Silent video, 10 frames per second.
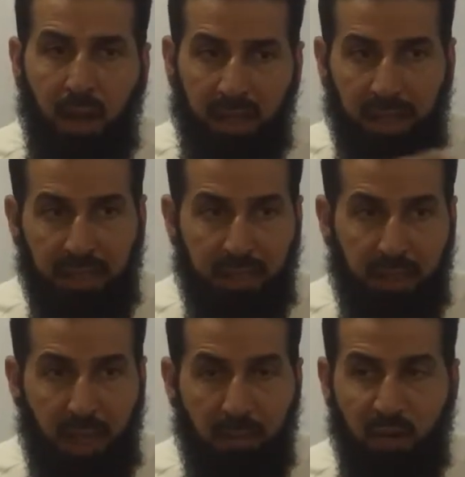هذا عند
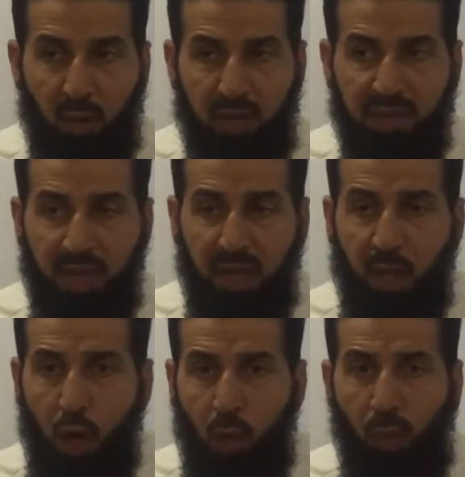حمزة والكسائي
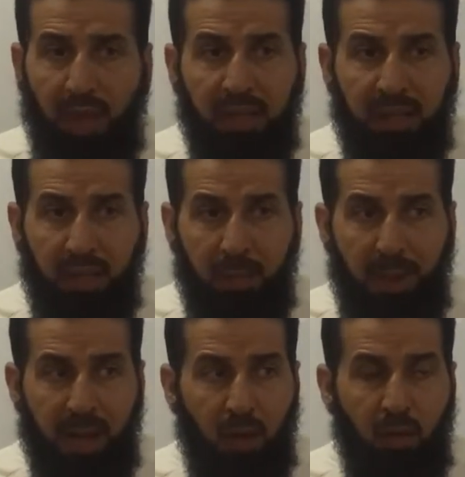وعند
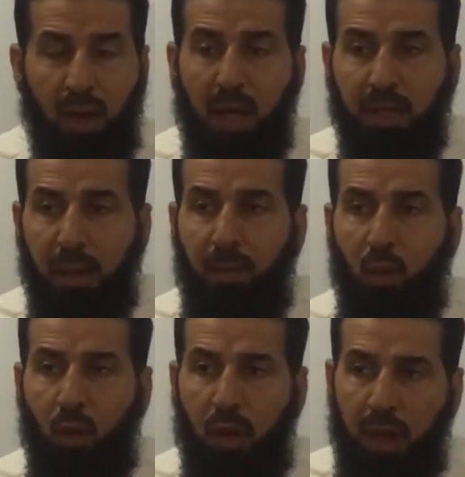باقي القراء
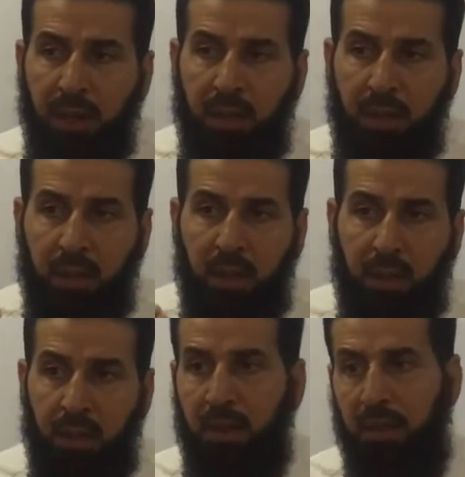يبلغان
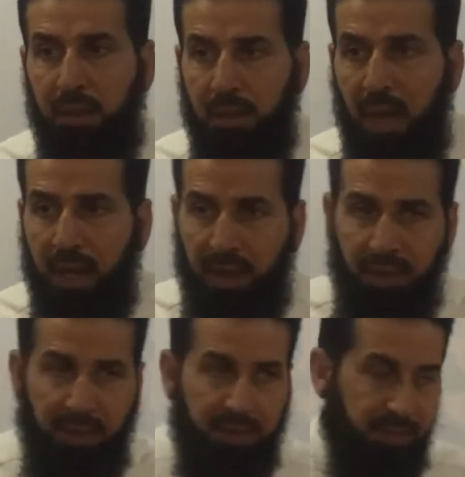هكذا